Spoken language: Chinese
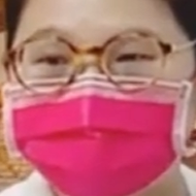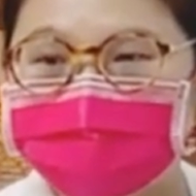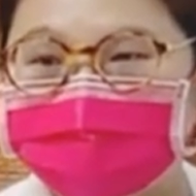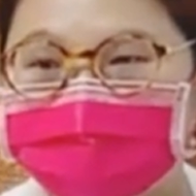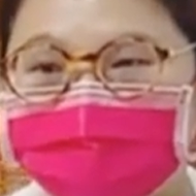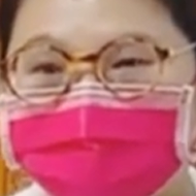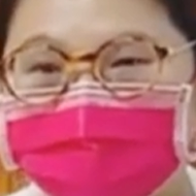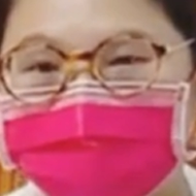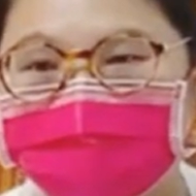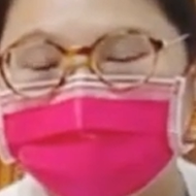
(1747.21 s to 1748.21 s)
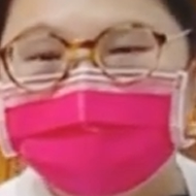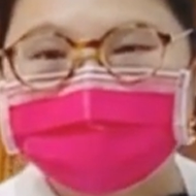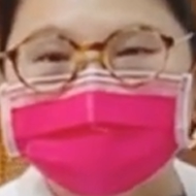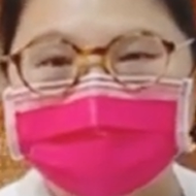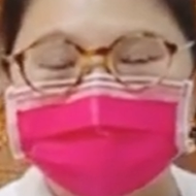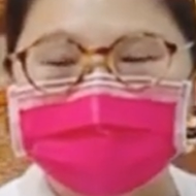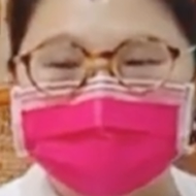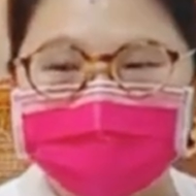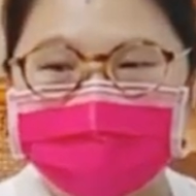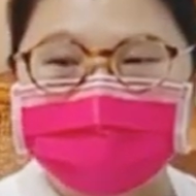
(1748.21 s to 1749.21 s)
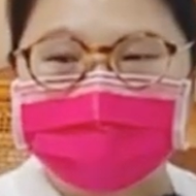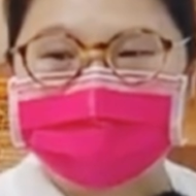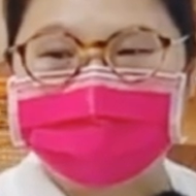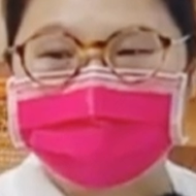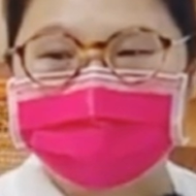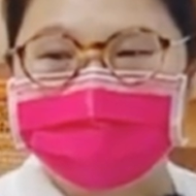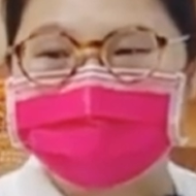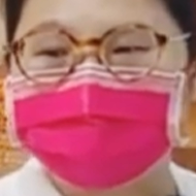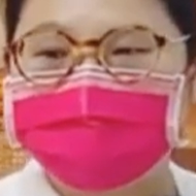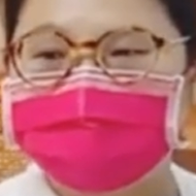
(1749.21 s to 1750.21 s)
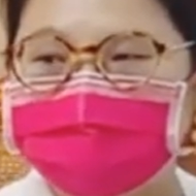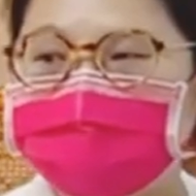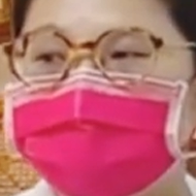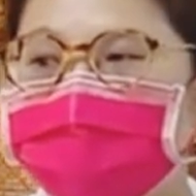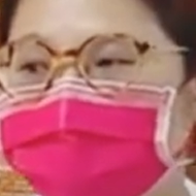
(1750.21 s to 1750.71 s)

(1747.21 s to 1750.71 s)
因为人太多了。好，所以有